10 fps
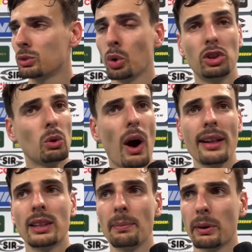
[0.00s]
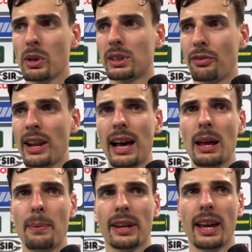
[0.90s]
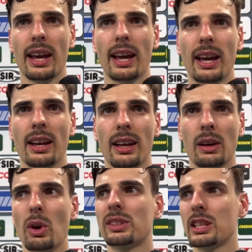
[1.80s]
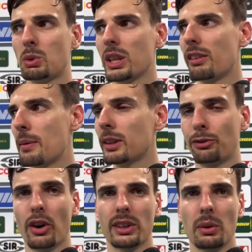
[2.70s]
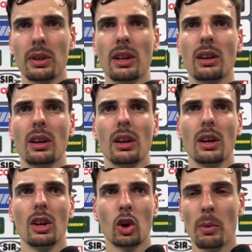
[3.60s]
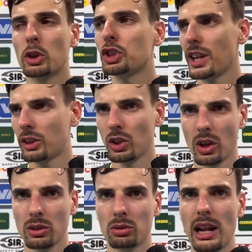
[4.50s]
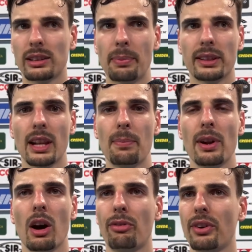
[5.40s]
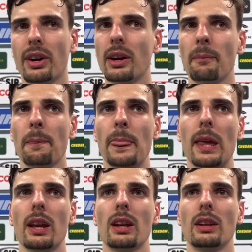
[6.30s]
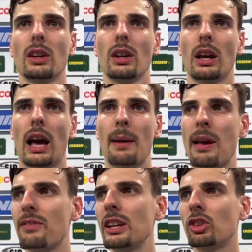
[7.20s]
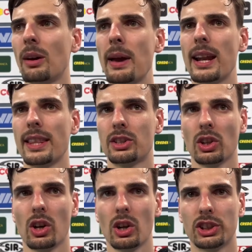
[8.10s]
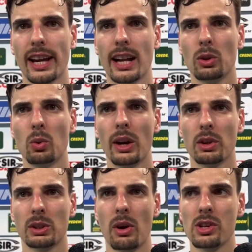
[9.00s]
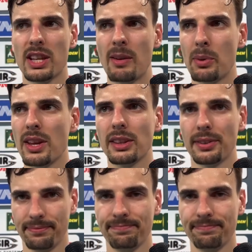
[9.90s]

tutti quanti per questa finale perché questa è una squadra veramente forte, quindi come ti ho già detto in tutte le altre partite dei playoff eh, abbiamo vinto, va bene, adesso c'è gara 2 questa qua non serve più a niente.